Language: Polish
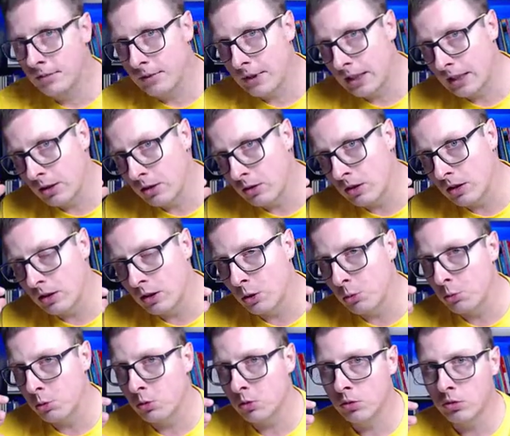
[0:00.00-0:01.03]
tego
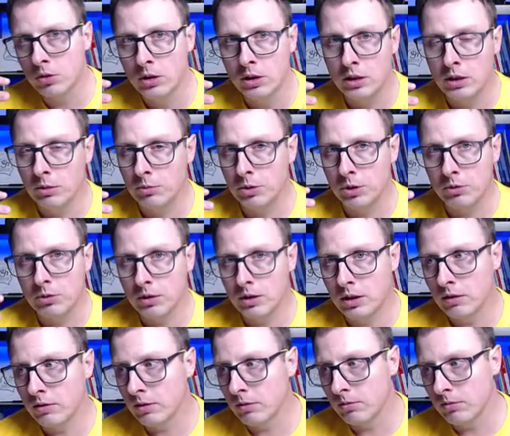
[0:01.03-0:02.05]
atomu, na przykład,
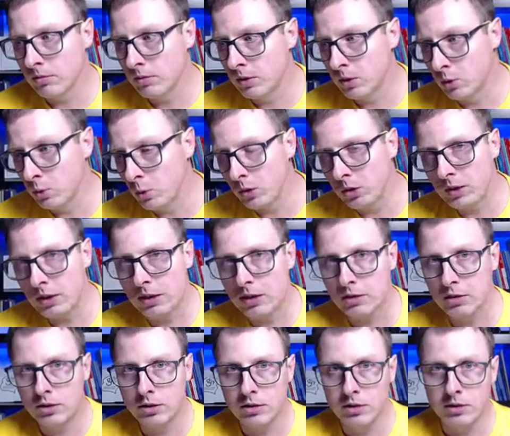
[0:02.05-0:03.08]
nie wiem, złota
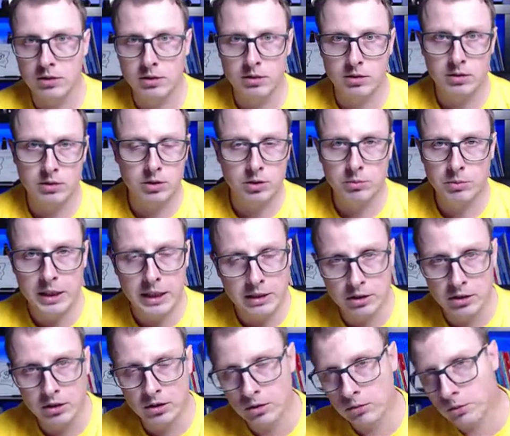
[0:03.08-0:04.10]
czy, czy
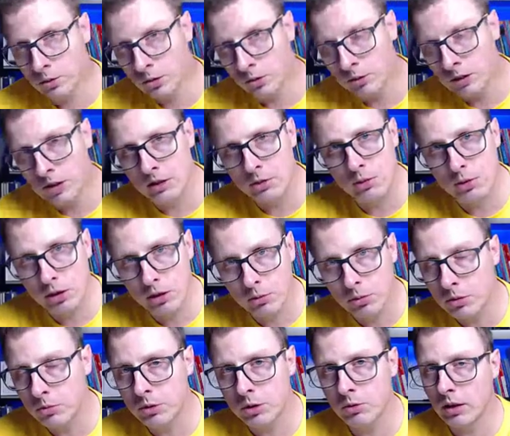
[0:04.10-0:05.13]
miedzi, o może miedzi jest tutaj
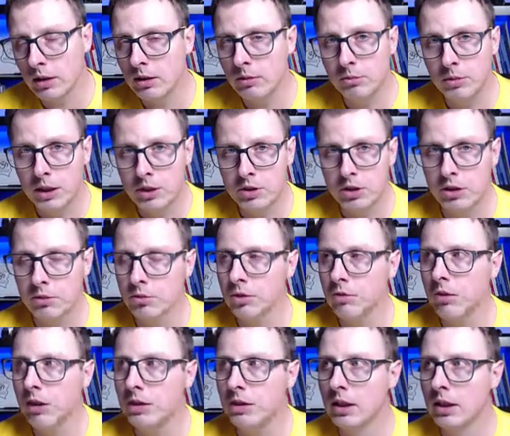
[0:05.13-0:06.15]
dobrym przykładem, miedzi na
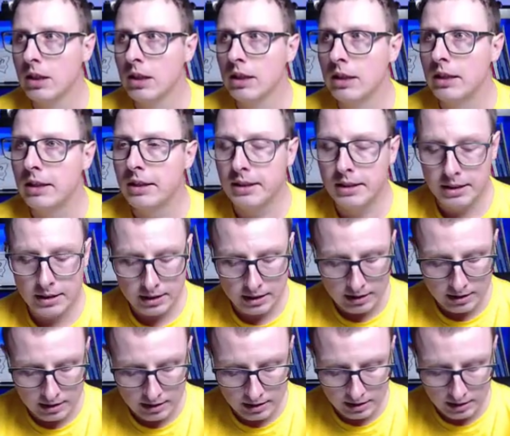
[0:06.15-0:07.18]
przykład,
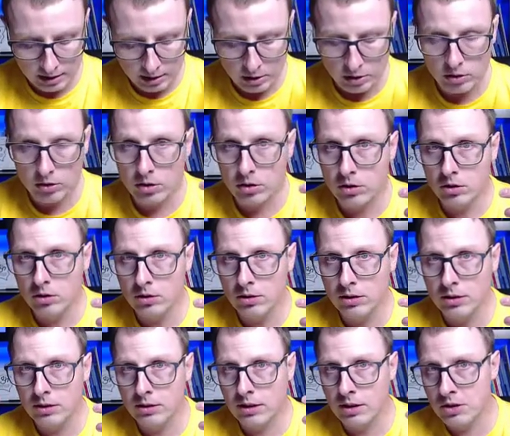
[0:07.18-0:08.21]
e, tylko do
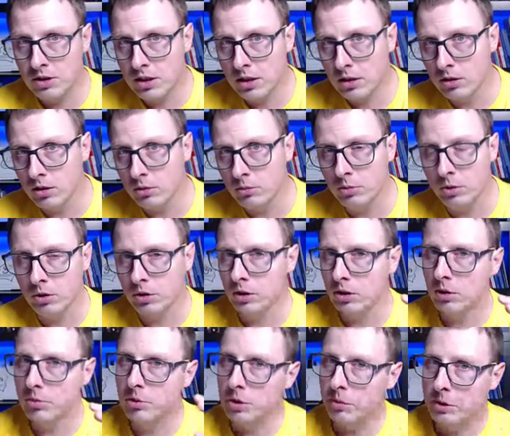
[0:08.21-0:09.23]
Każdego, bo one
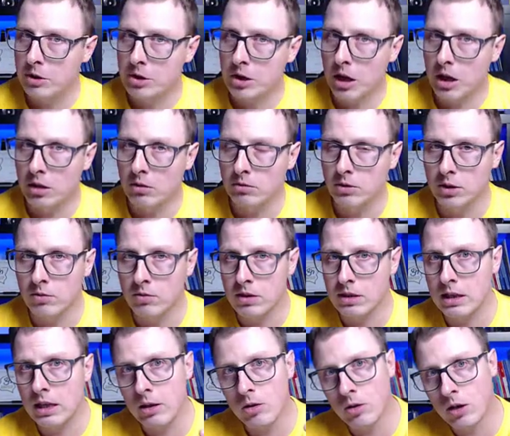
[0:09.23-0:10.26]
się przemieszczają, są
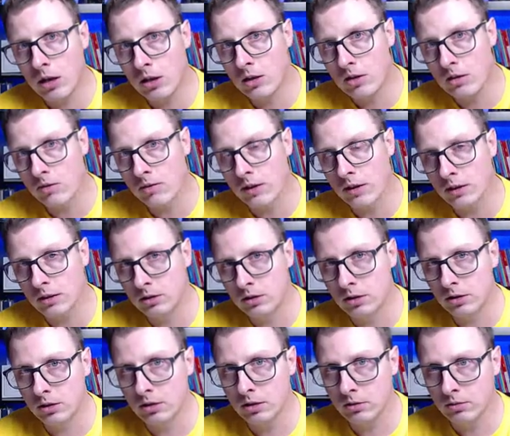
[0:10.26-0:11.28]
zdelokalizowane,
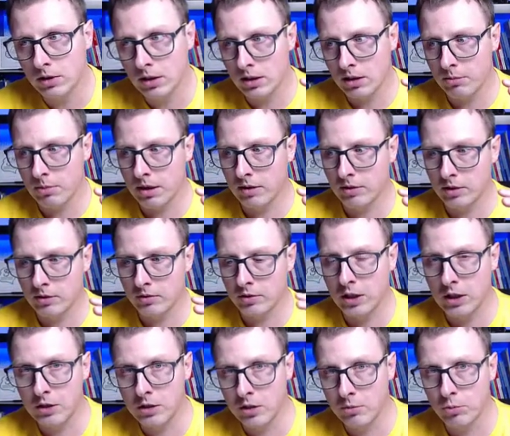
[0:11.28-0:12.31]
czyli są tak naprawdę
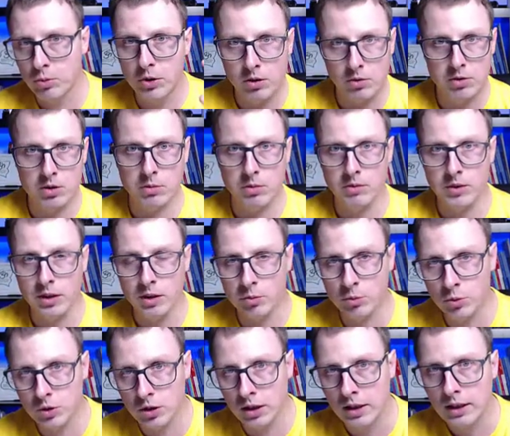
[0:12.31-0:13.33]
wszędzie, płyną sobie w tej
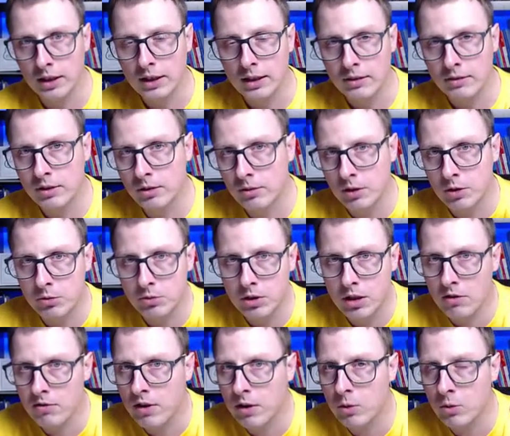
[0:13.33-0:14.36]
chmurze, w tym naszym
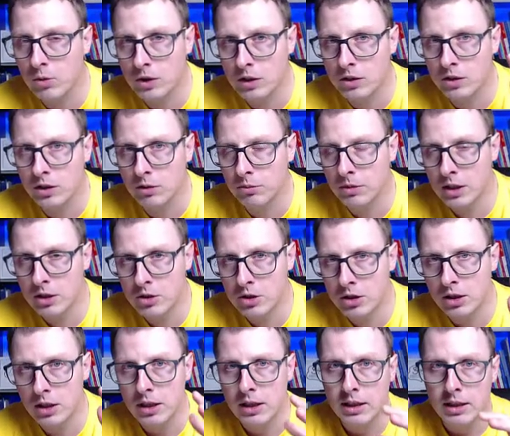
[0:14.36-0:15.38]
kawałku naszej
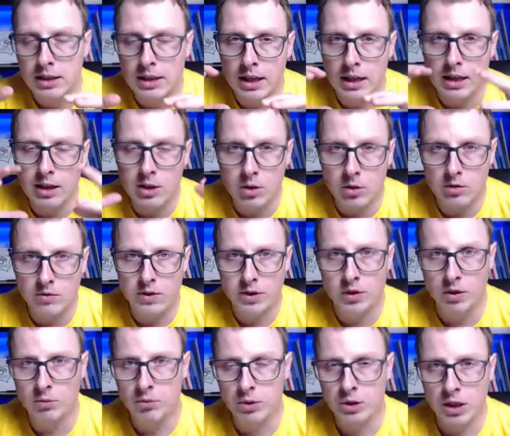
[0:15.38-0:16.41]
miedzi,
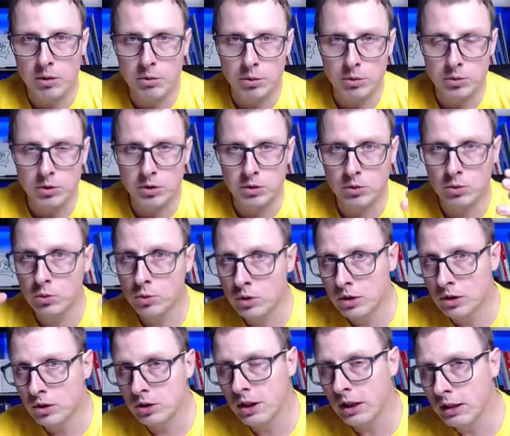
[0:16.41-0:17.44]
jakikolwiek on by nie był, czy
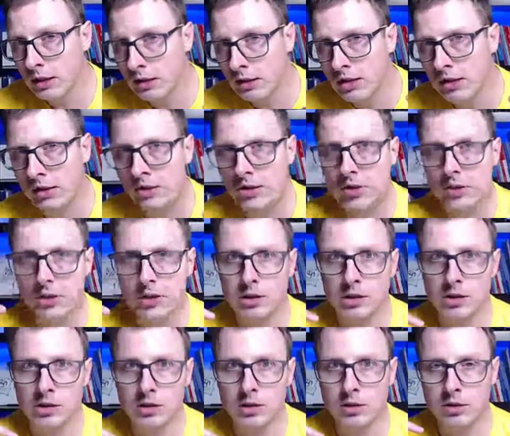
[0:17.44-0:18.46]
długi, cienki, czy,
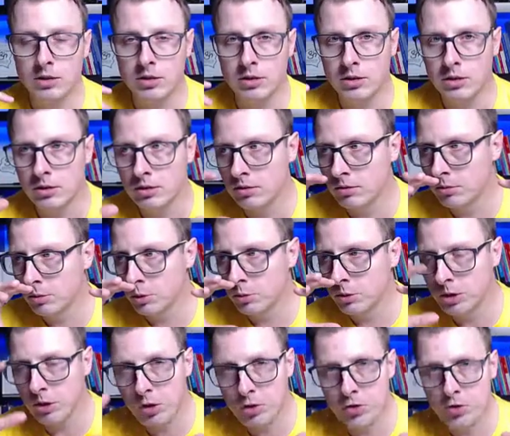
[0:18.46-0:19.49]
czy
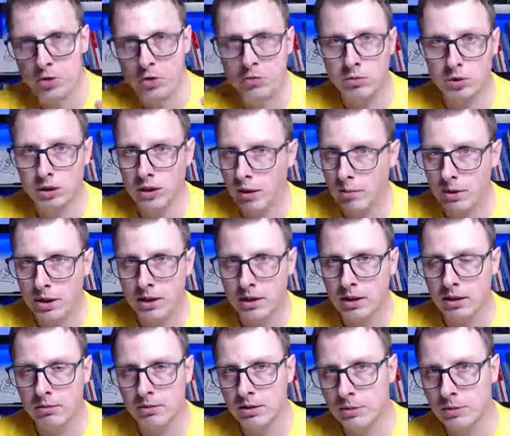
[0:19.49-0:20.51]
byłby kostką, czy
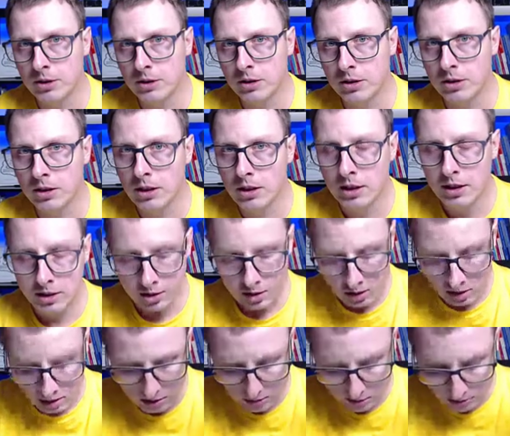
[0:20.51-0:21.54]
kabelkiem z miedzi,
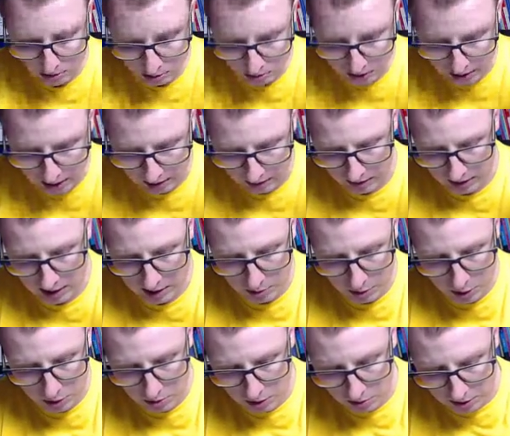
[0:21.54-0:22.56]
to tutaj w ten
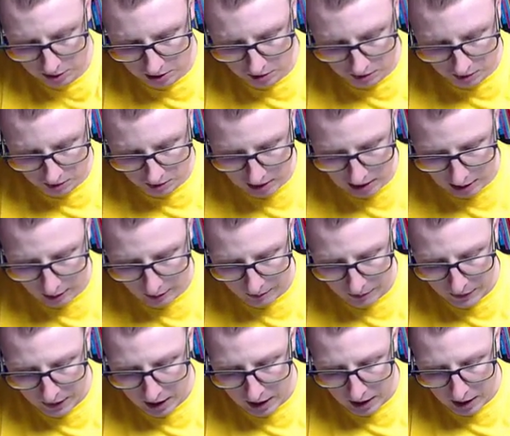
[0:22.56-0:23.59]
sposób to będzie wyglądało.
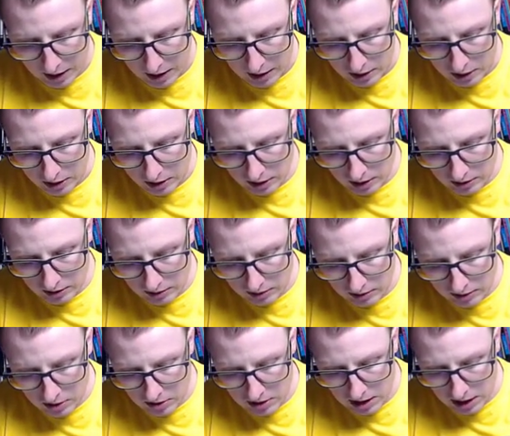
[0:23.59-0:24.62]
No i
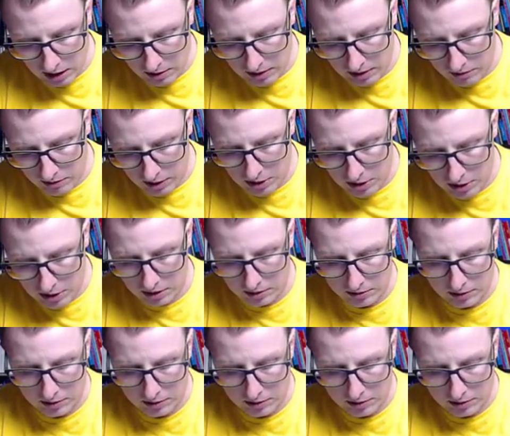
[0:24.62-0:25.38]
zostają nam właśnie,